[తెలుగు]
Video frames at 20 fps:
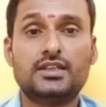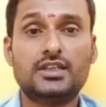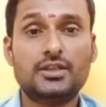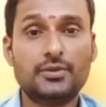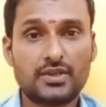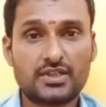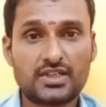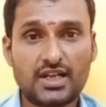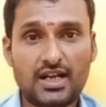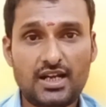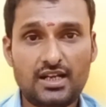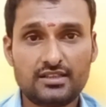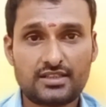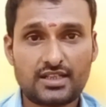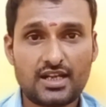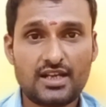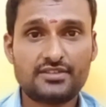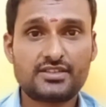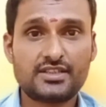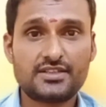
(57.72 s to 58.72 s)
ఈ యొక్క
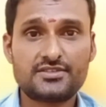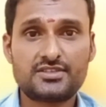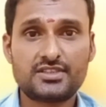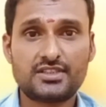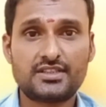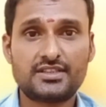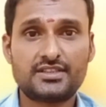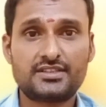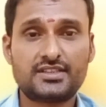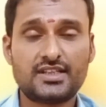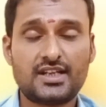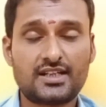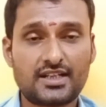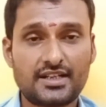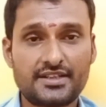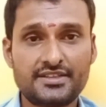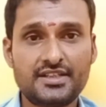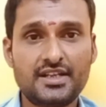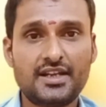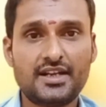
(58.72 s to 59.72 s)
గ్రహ సంచారీత్యా
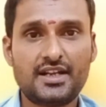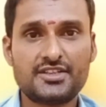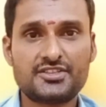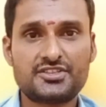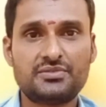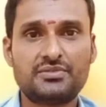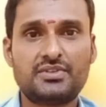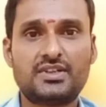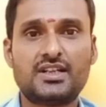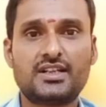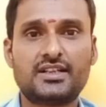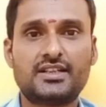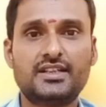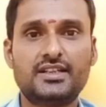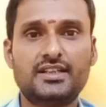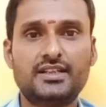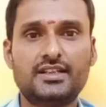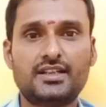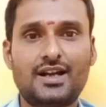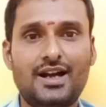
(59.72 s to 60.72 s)
కన్యా రాశి వాళ్ళకి
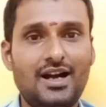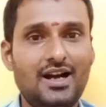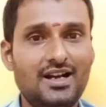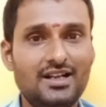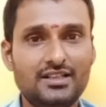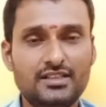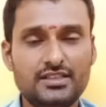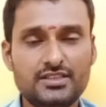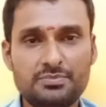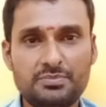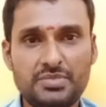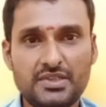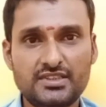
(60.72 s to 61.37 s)
ఆగస్ట్